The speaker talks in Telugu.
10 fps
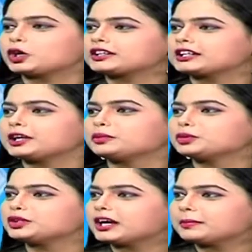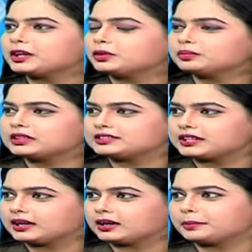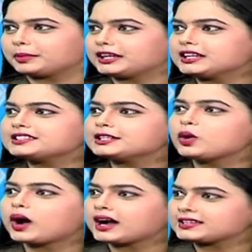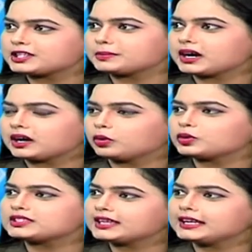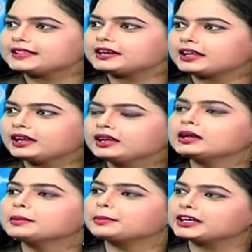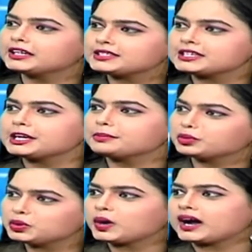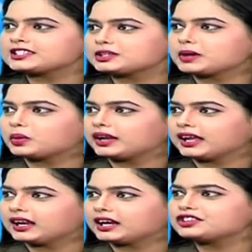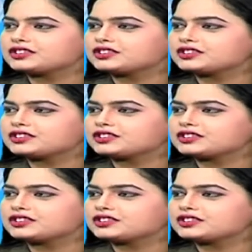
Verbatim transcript: డాక్టర్ గారు ముందుగా మనం ప్రెగ్నెన్సీలో ఆస్తమా వస్తే లేదంటే ప్రెగ్నెన్సీకి ముందు ఆస్తమా ఉంటే ఎలాంటి